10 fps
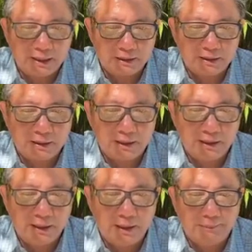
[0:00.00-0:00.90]
thời
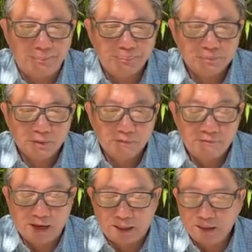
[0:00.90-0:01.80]

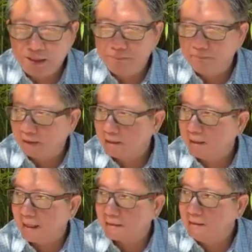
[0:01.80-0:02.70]
vàng kim phật di
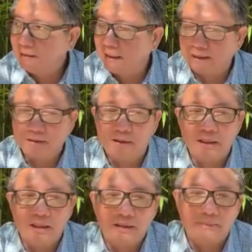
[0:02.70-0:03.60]
lạc xuất hiện con
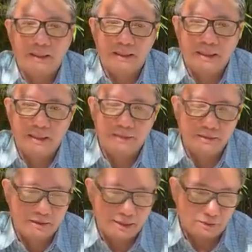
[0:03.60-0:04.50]
người của mình á,
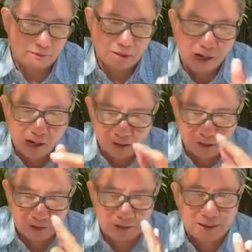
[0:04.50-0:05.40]
vừa giàu có
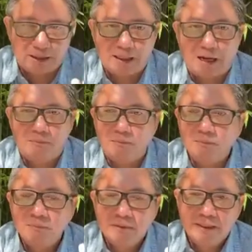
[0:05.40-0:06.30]
vừa có thần thông
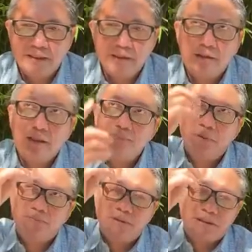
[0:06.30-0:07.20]
và vừa tiếp xúc
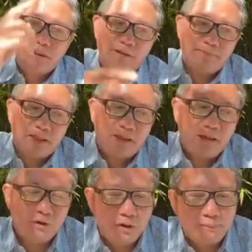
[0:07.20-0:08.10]
được với
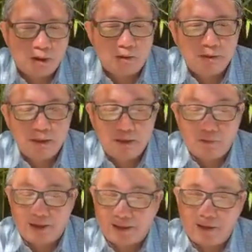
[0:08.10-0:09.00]
UFO đi ra
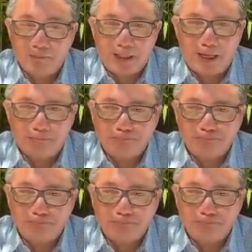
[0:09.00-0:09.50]
ngoài không gian